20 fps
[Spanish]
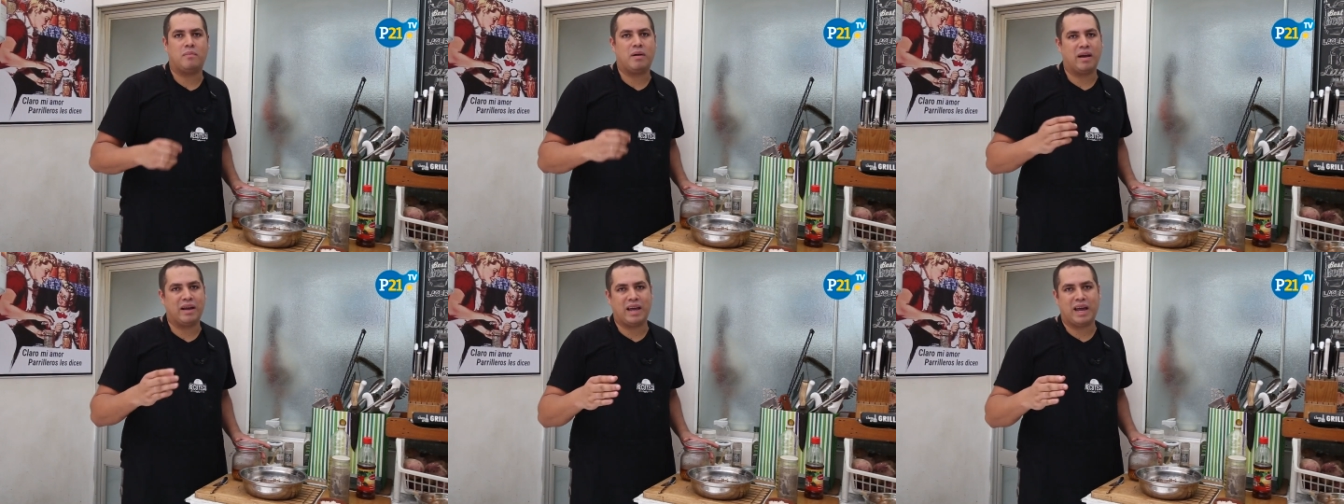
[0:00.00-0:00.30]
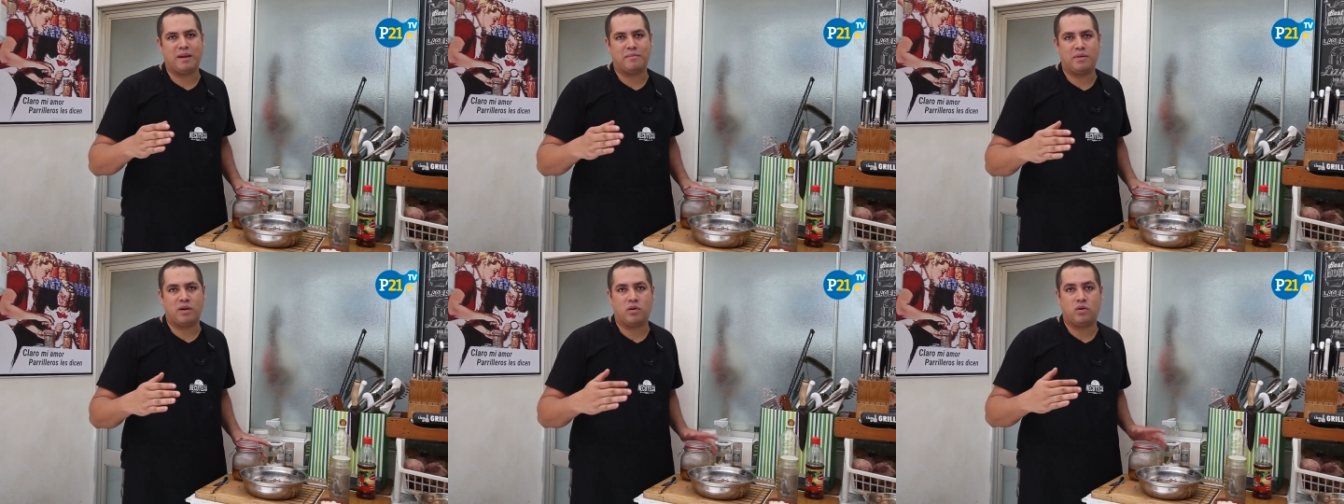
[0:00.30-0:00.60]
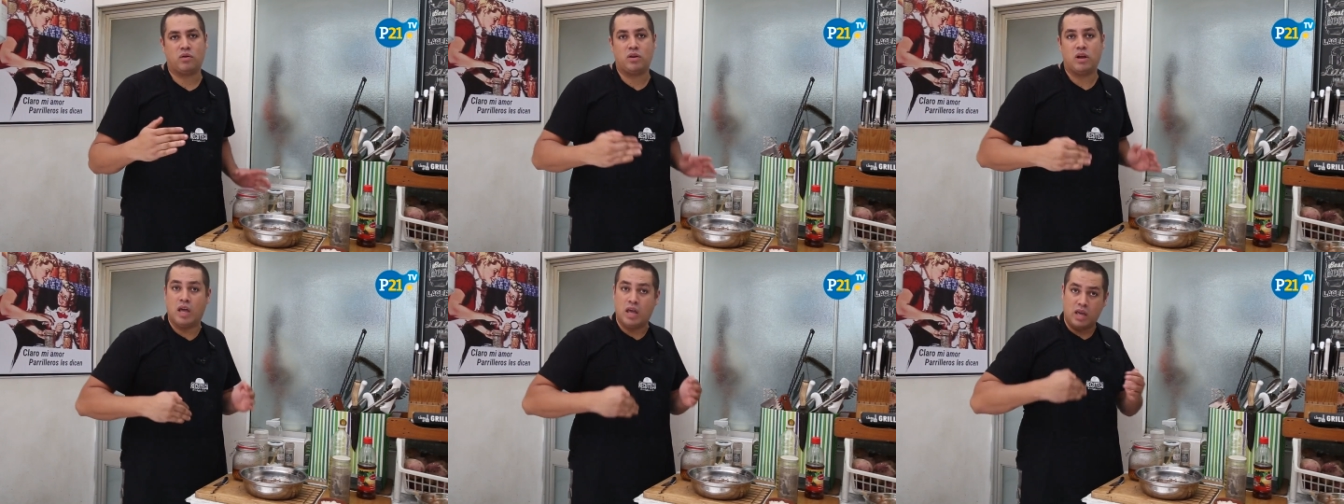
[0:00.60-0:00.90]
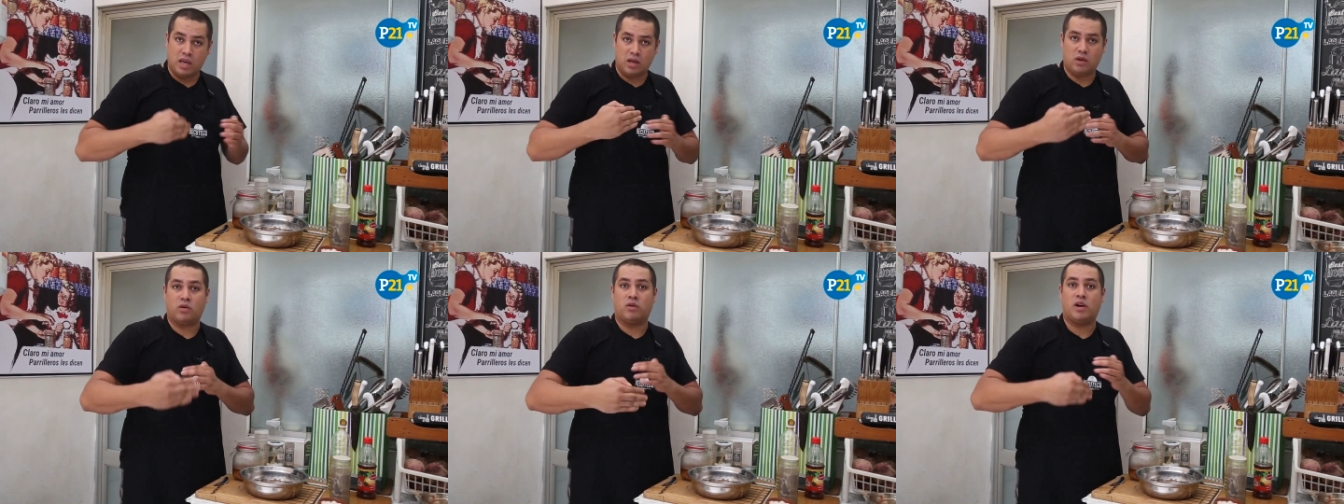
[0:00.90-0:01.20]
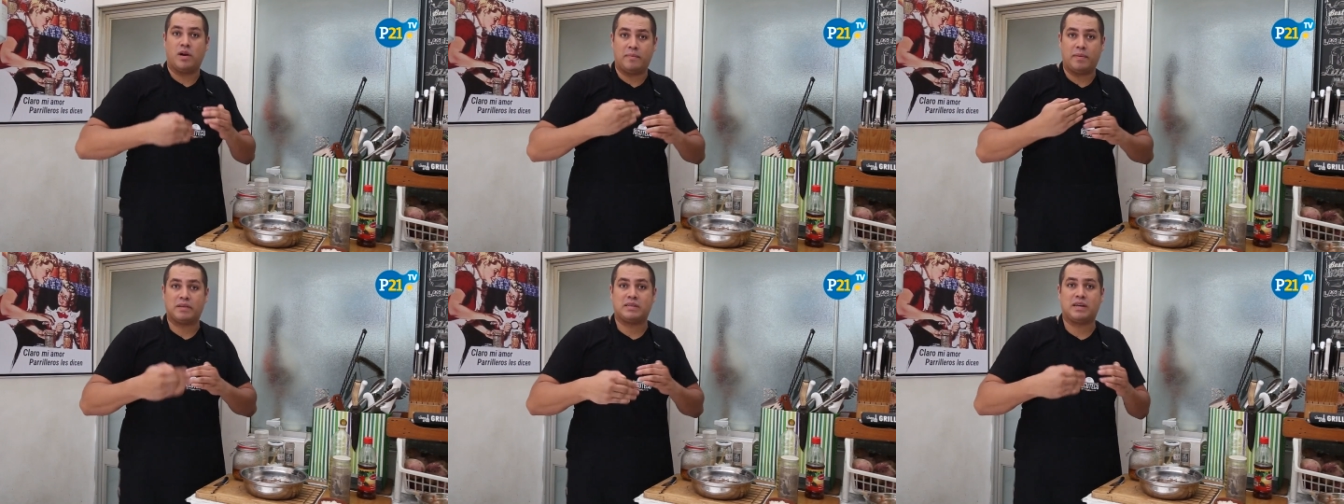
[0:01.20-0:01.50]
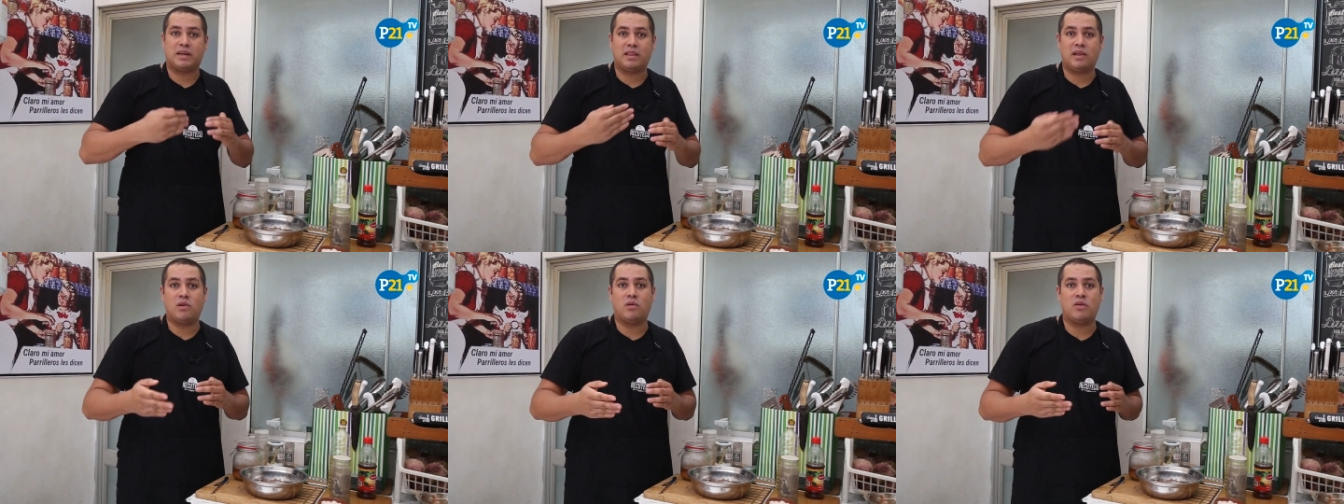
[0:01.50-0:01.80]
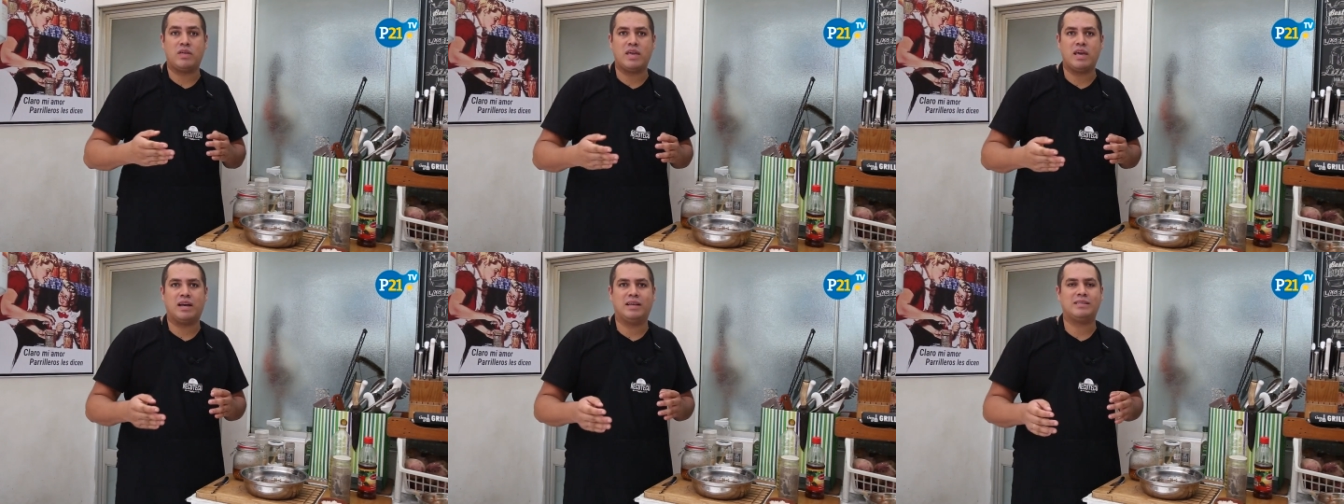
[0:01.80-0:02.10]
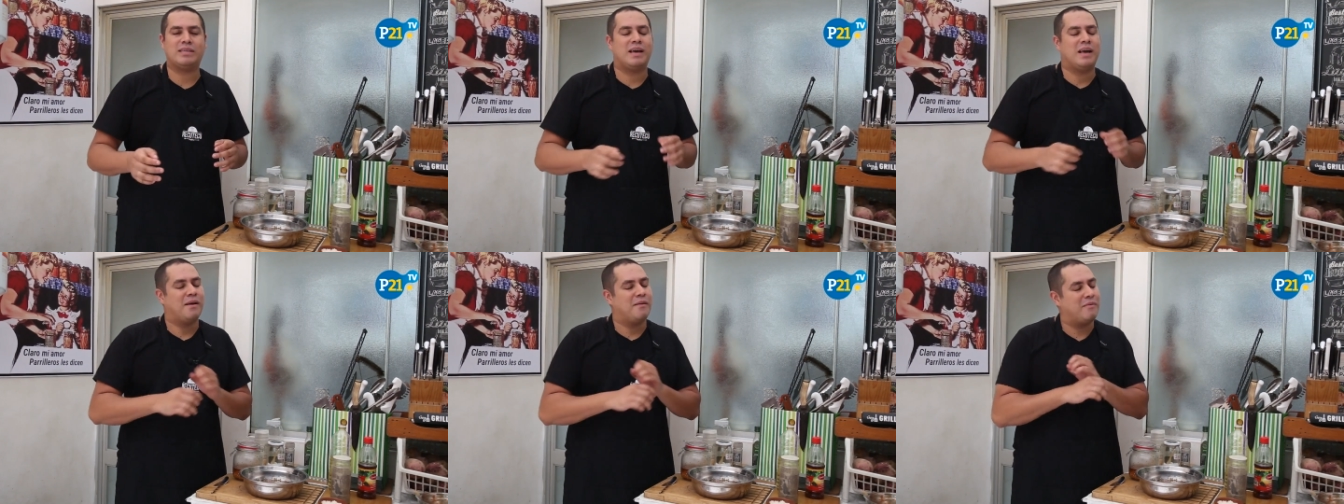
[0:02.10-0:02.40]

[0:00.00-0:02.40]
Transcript: Va a quedar mejor y con el pasar de los días